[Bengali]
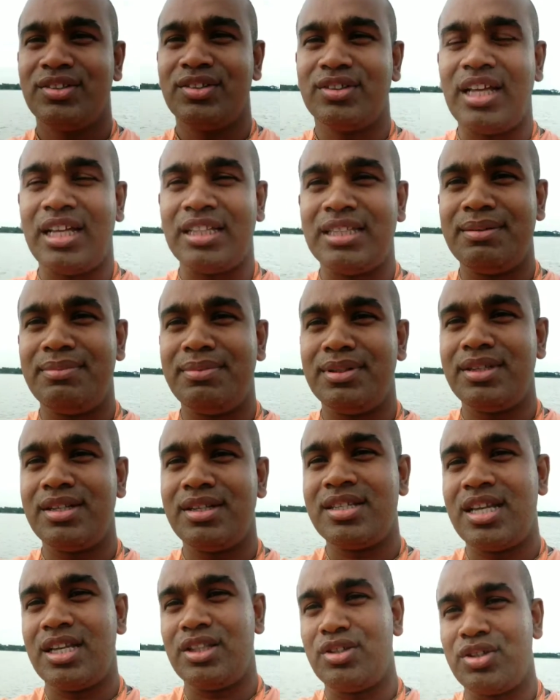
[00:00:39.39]
তো তাদের
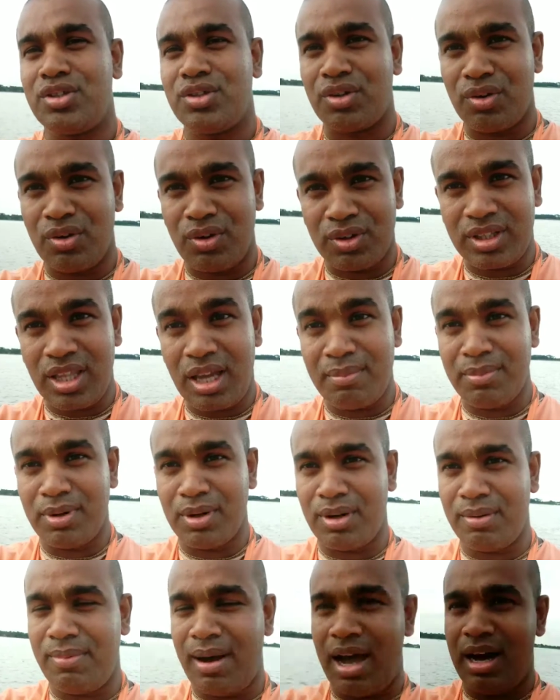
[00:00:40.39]
ভিতরে যে এত সরলতা
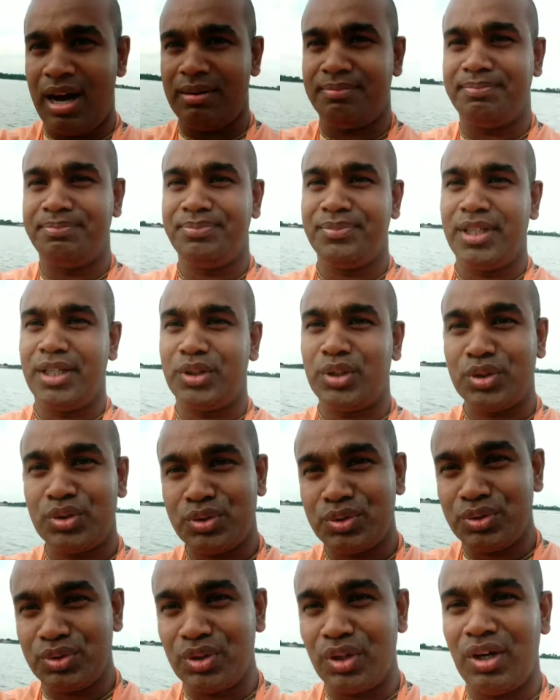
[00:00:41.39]
মনোভাব এত
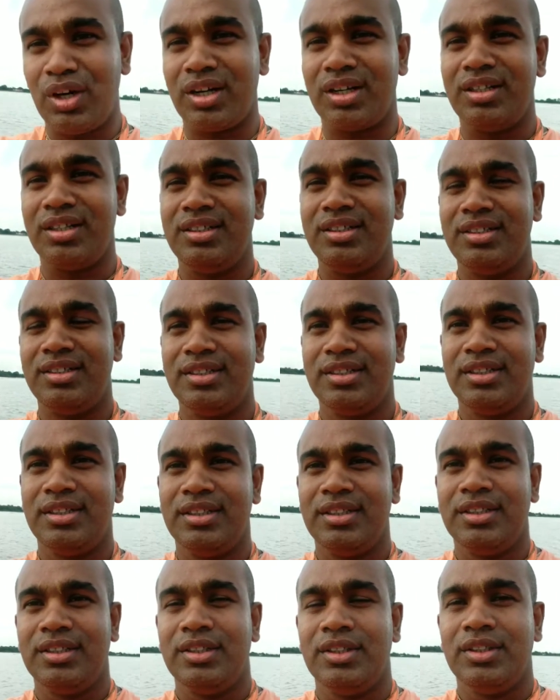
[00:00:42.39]
সুন্দর
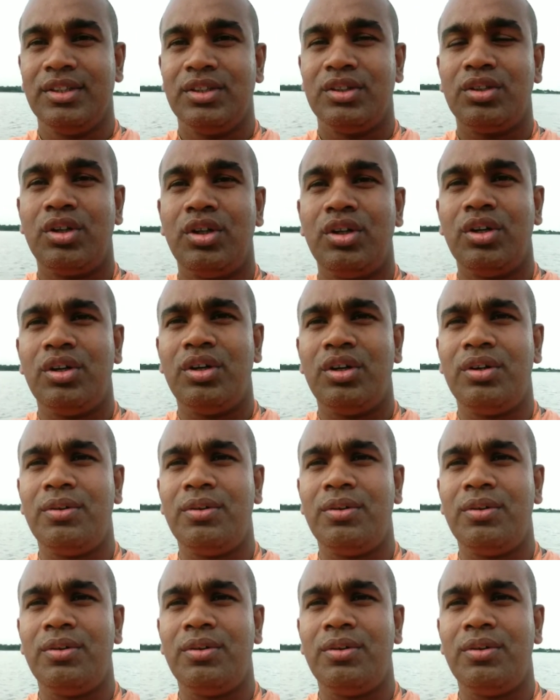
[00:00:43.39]
তো